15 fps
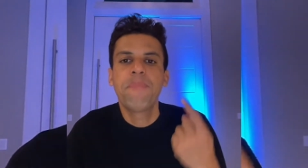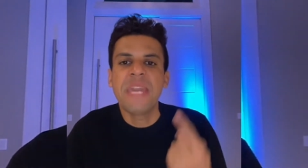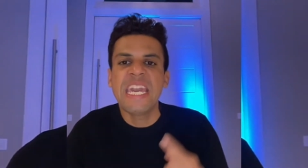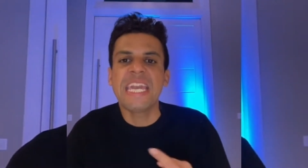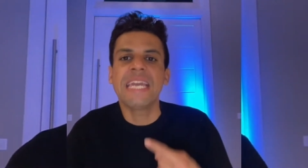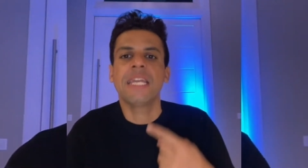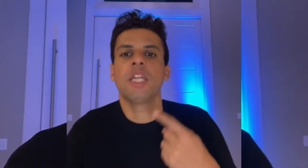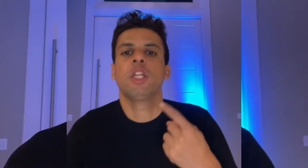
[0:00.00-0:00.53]

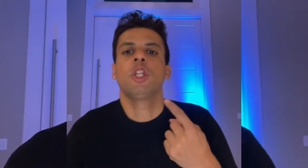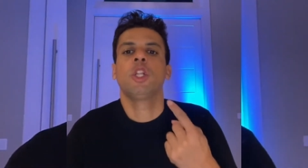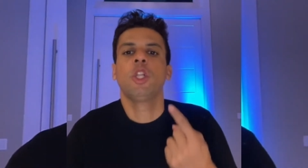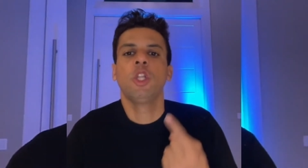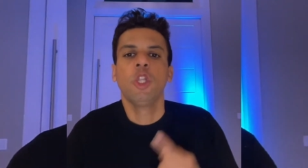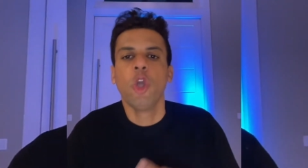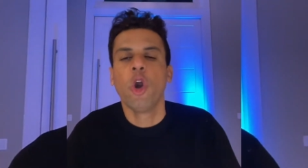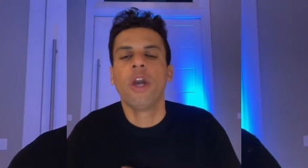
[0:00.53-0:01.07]

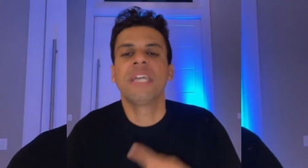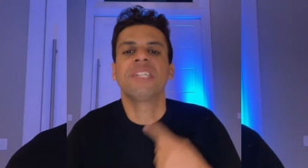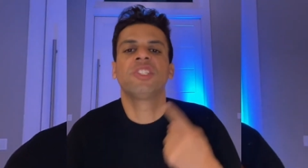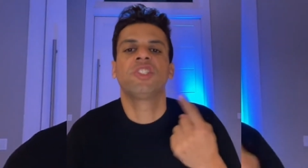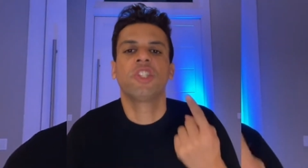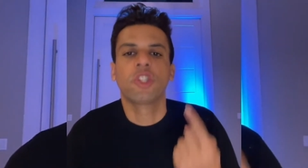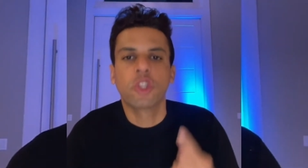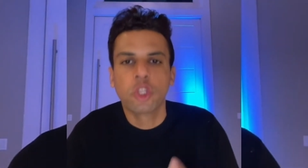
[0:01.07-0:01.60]

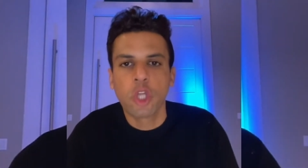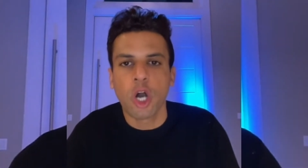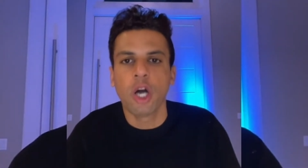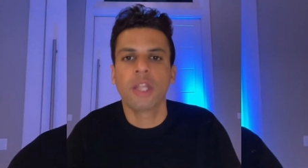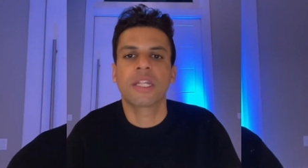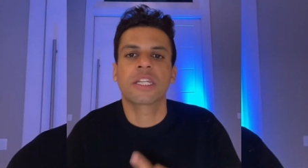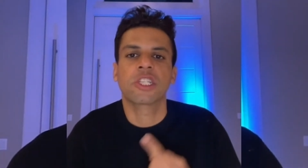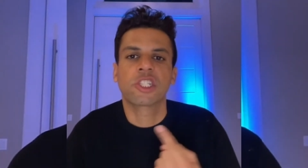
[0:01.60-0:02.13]
bilhões de
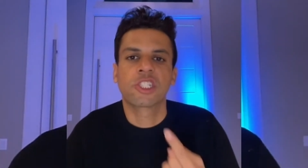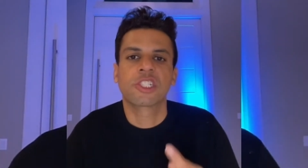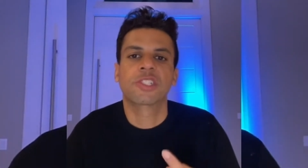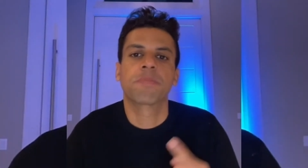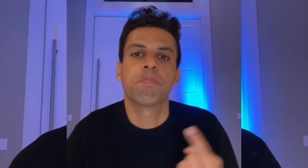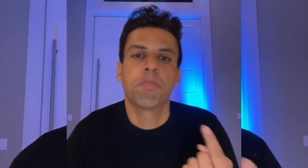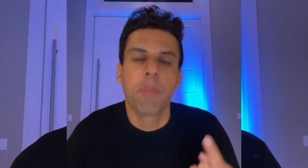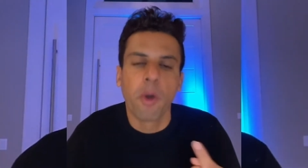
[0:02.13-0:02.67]

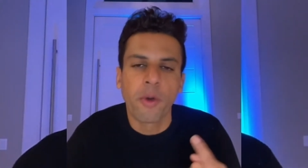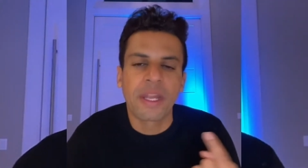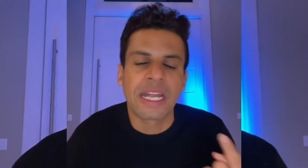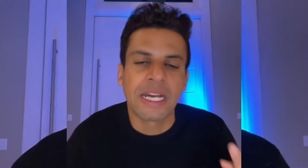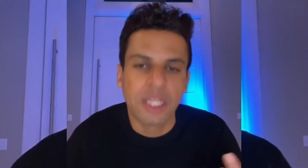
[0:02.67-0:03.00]
dólares por